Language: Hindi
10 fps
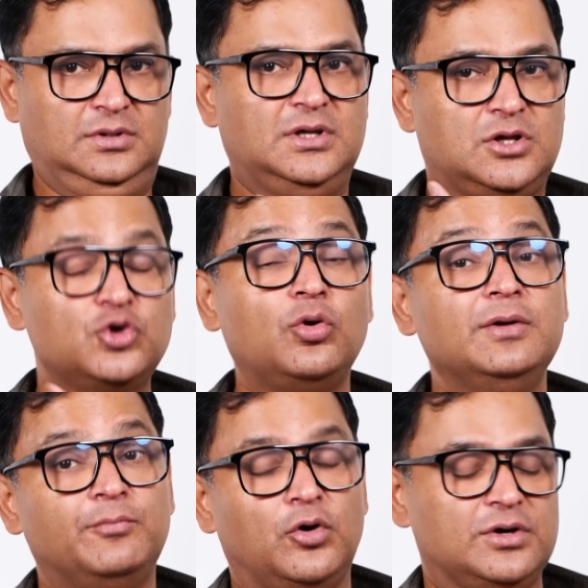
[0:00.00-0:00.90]
ये क्यों
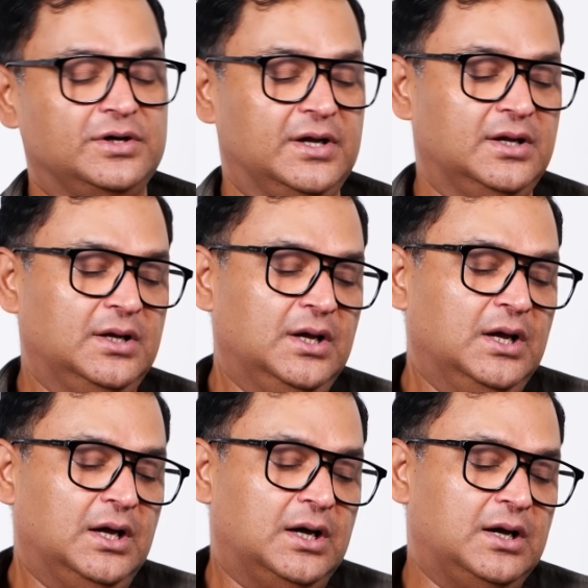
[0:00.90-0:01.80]
इंपॉर्टेंट है
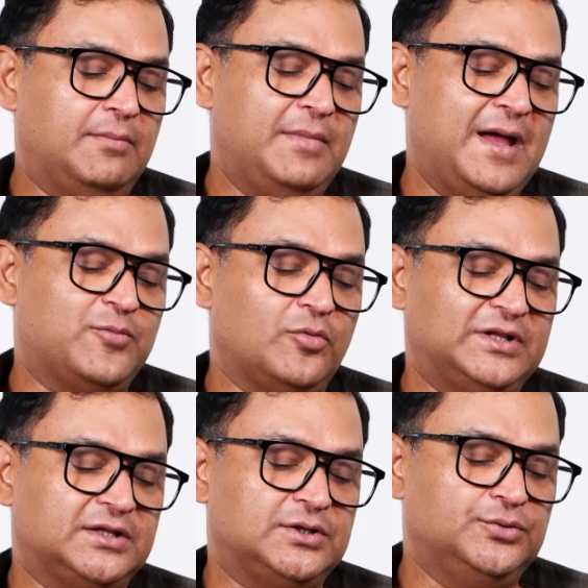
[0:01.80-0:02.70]
आ, मैं आपको
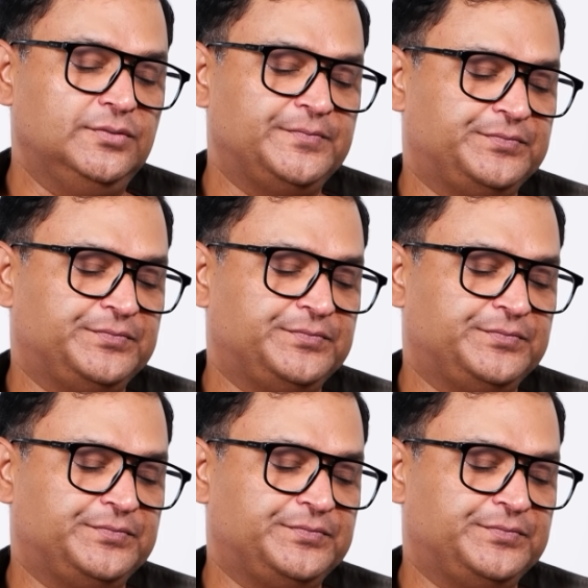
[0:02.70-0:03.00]
बताता हूं